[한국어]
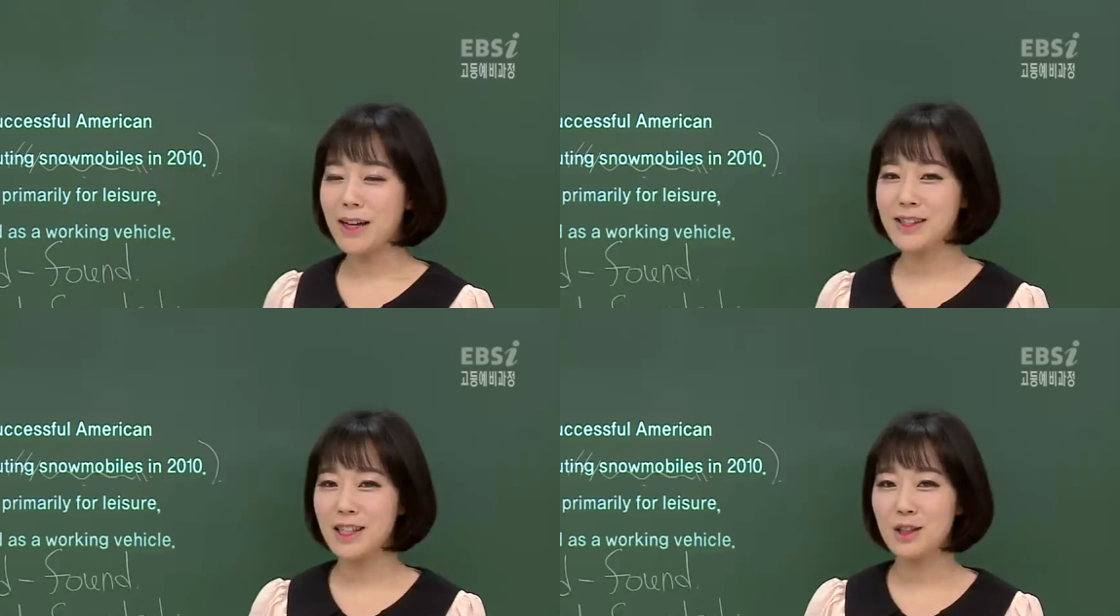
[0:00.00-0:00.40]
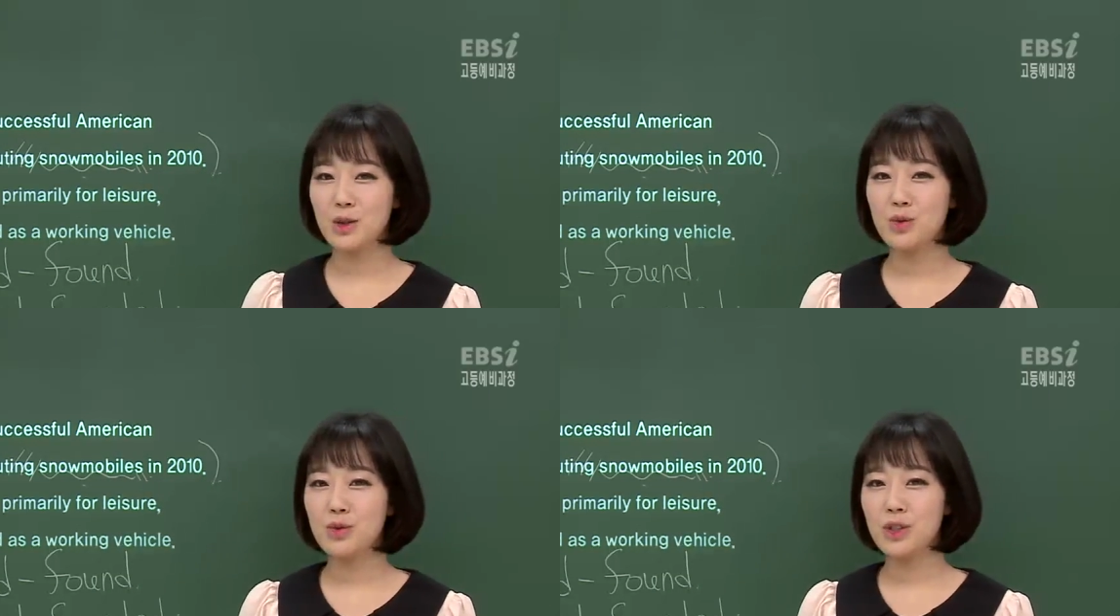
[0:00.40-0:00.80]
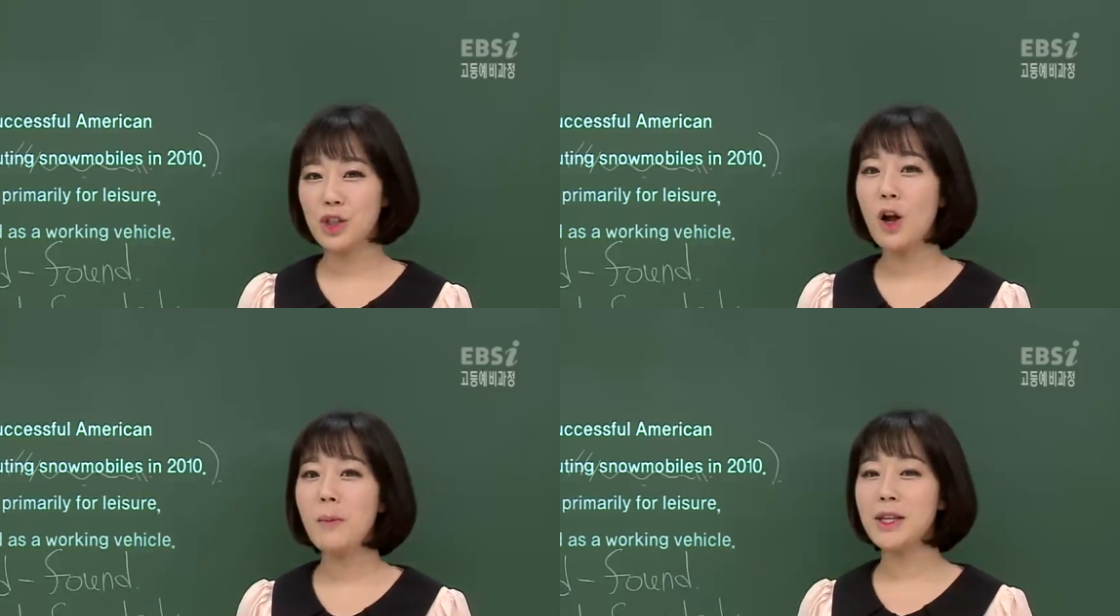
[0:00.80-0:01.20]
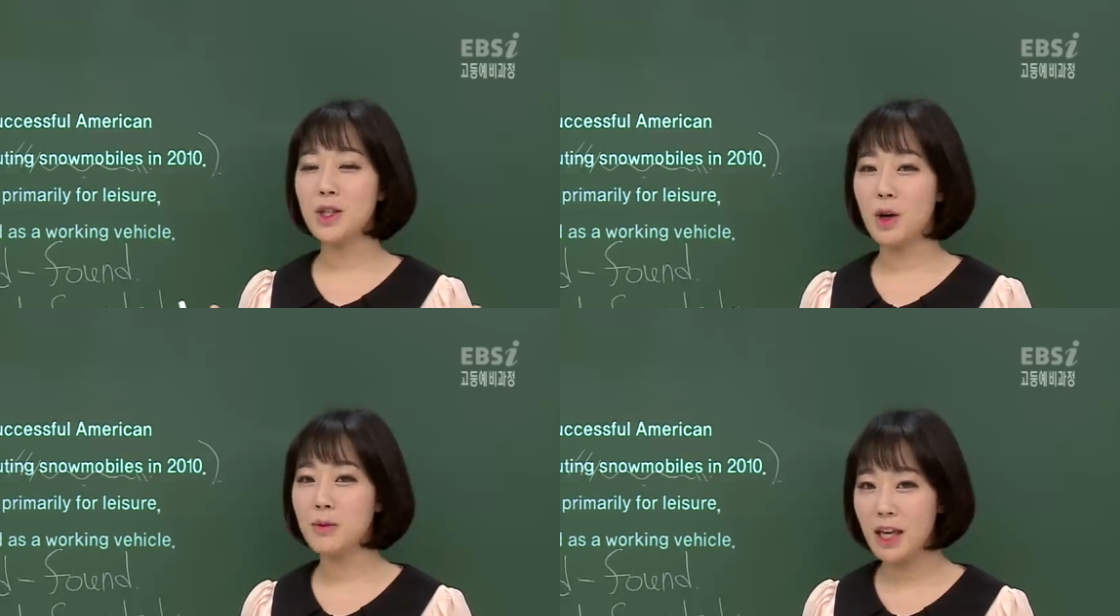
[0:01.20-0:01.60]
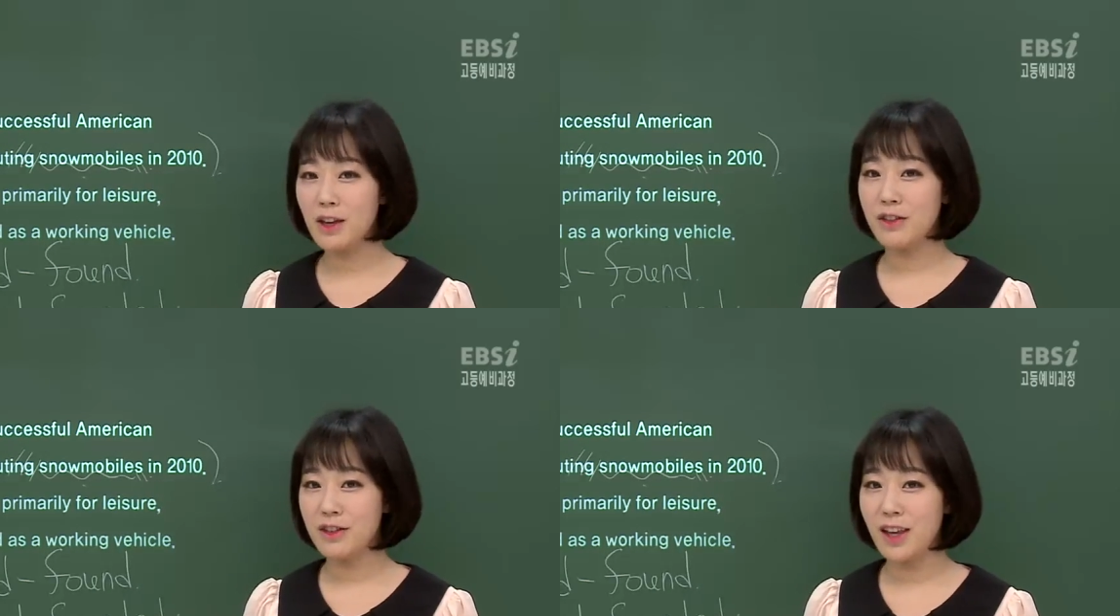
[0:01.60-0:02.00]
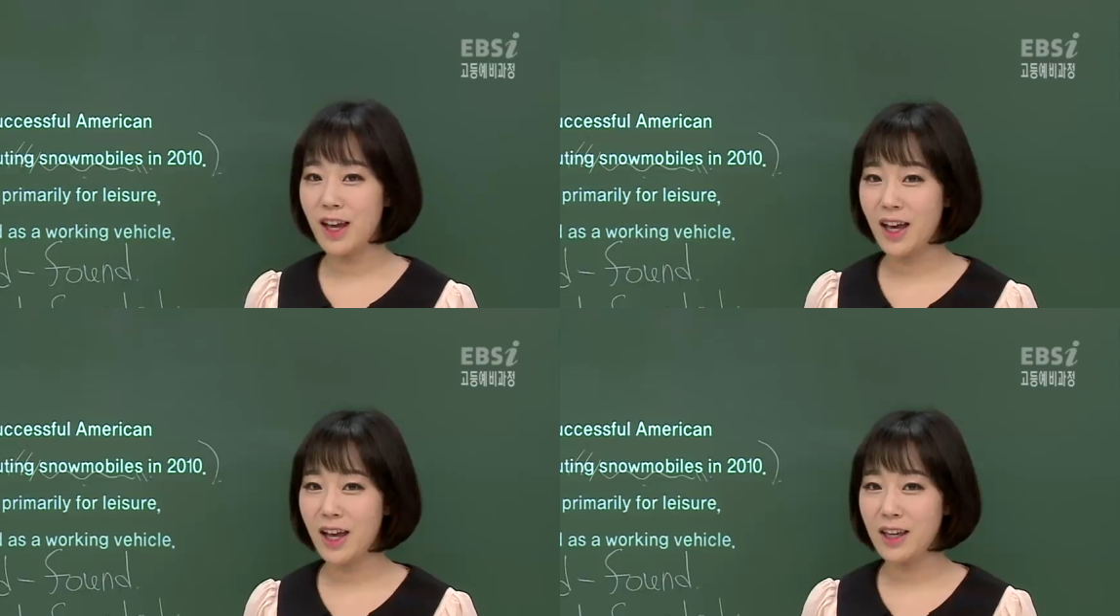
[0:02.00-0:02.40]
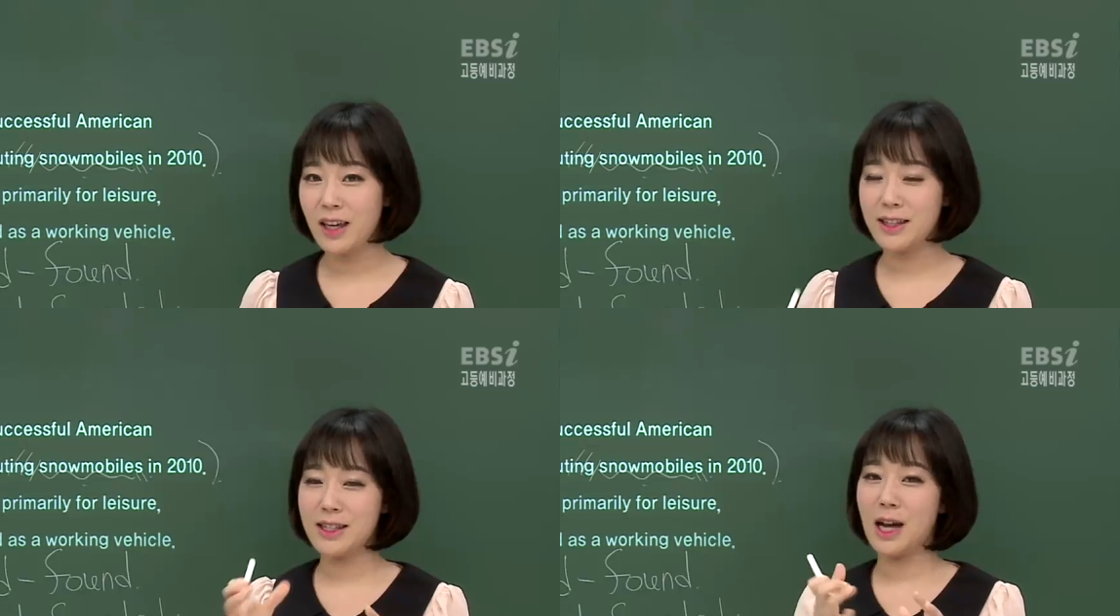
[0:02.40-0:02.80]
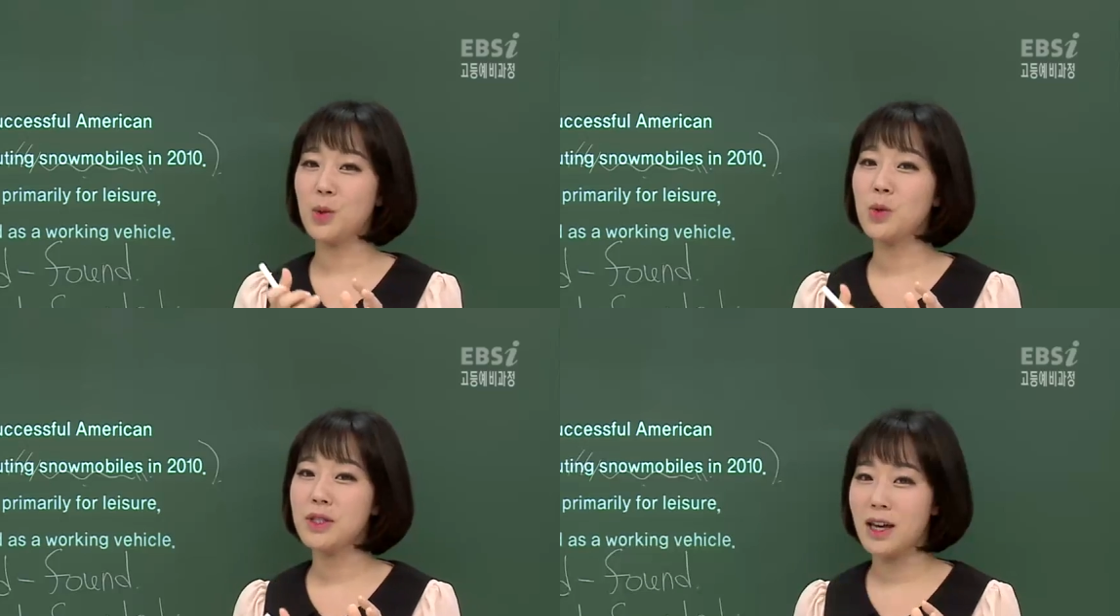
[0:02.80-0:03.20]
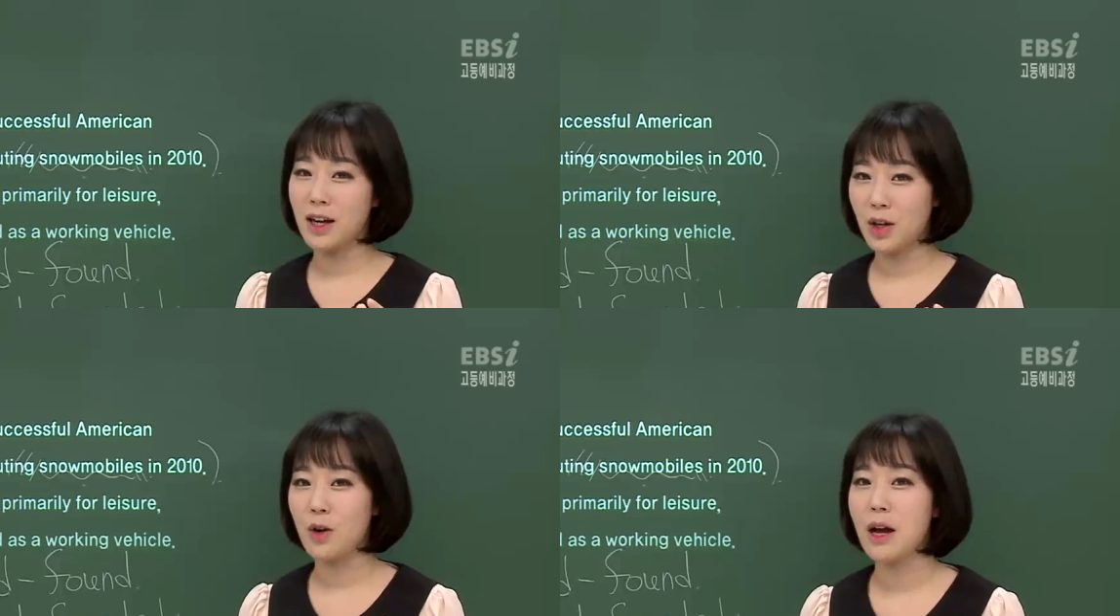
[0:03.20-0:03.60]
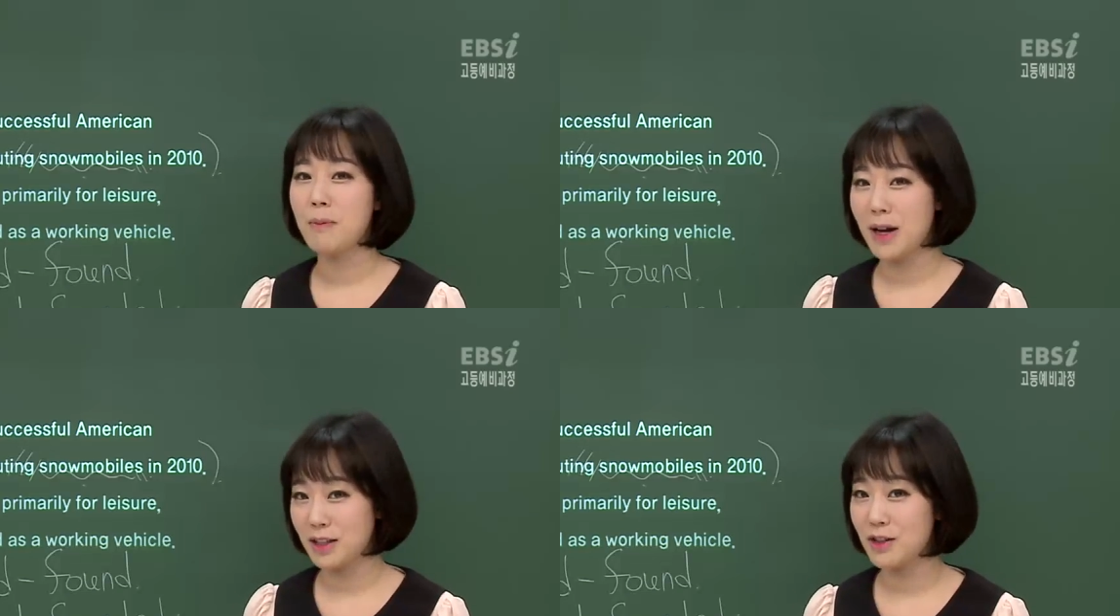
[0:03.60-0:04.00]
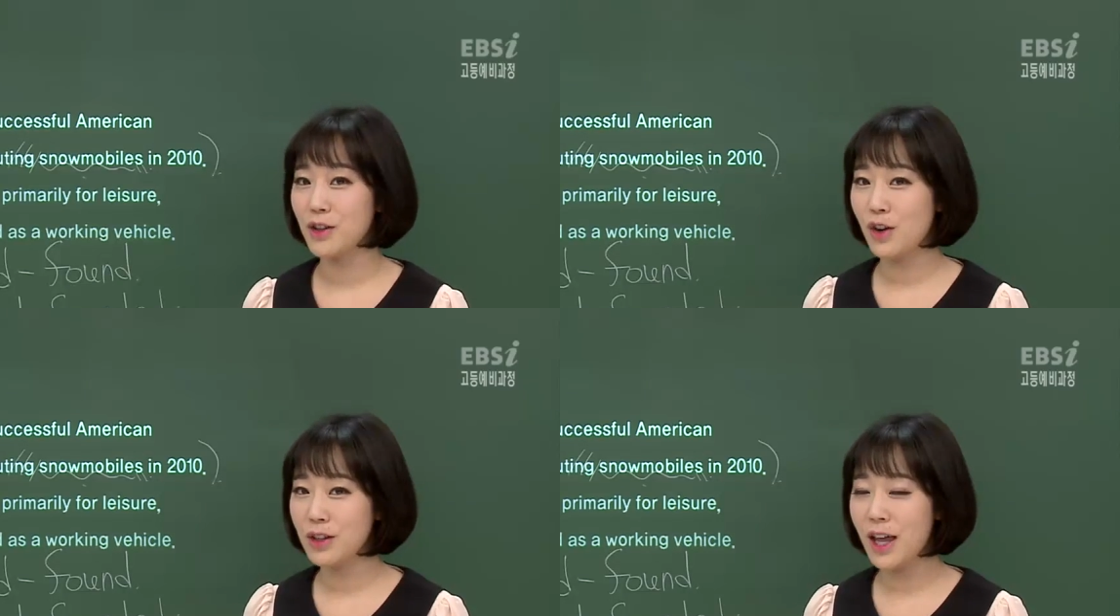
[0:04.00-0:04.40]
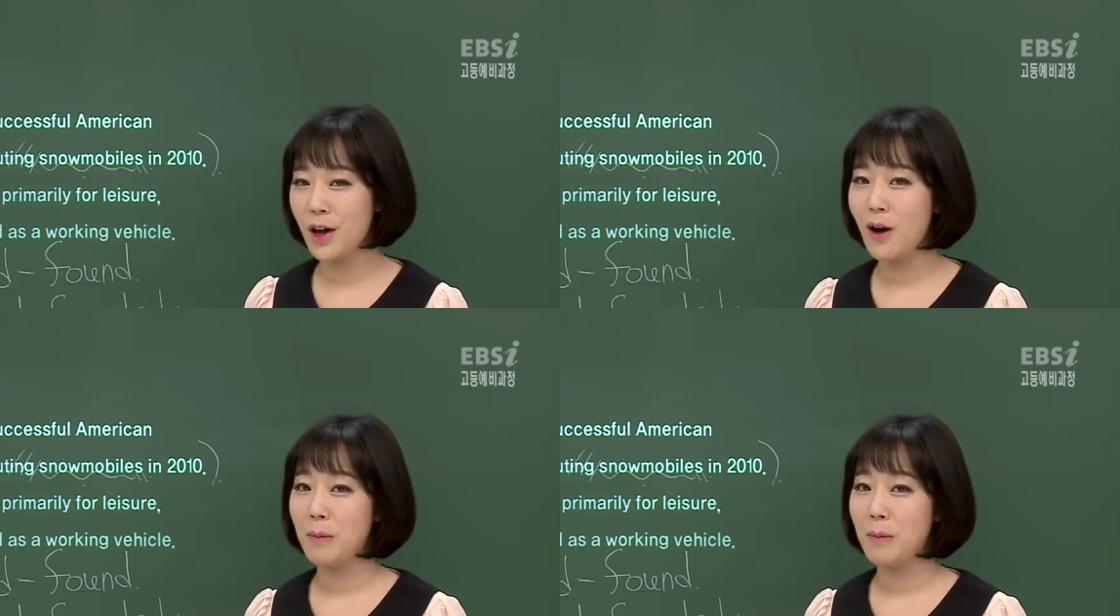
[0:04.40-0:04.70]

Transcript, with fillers: 마치 그 썰매처럼 생겼는데 이게 자동차랑 결합한 그런 형태예요.